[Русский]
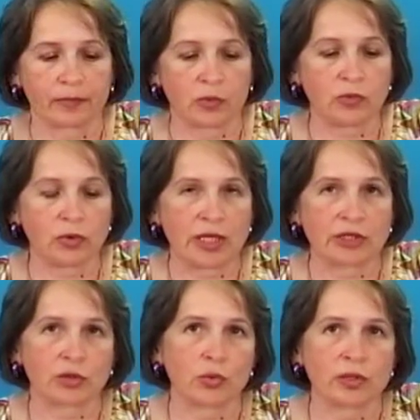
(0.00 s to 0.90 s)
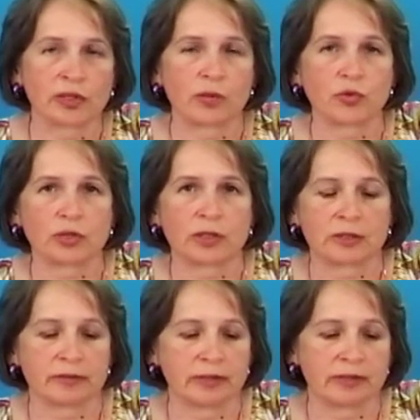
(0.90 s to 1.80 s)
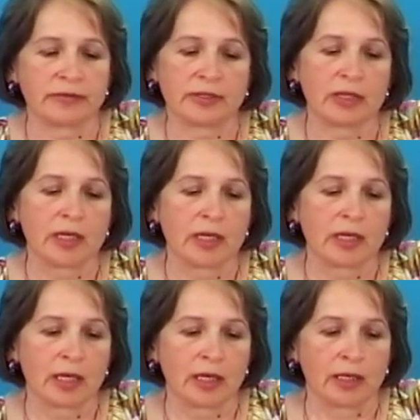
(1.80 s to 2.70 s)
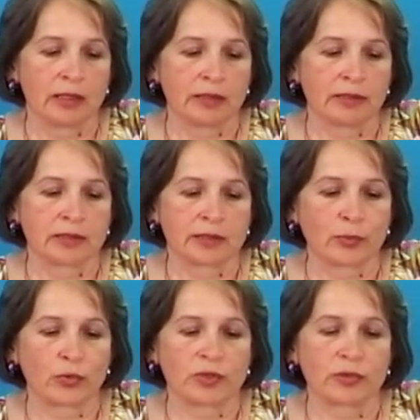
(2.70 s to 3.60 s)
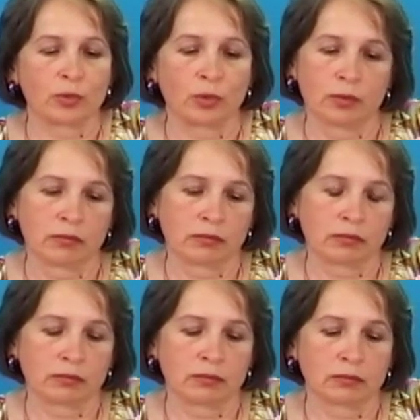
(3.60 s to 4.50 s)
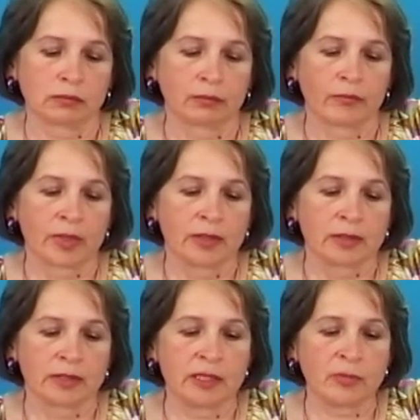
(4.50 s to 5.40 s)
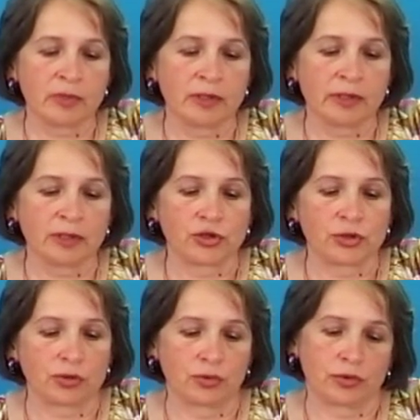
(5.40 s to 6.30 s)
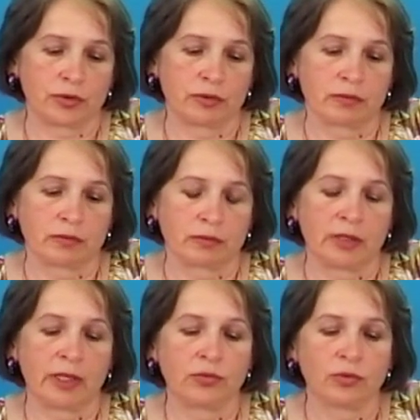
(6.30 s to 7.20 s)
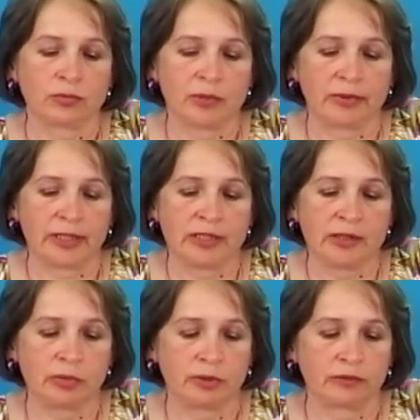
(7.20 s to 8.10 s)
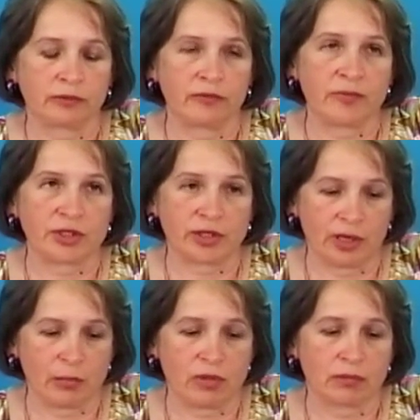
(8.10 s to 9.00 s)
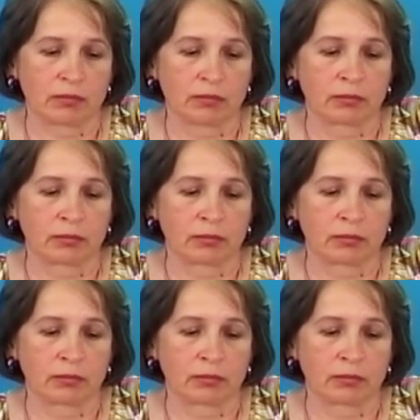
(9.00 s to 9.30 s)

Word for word: Ну, ее также коротко можно назвать э, с позову. Схема – это чертеж, на котором необходимо в масштабе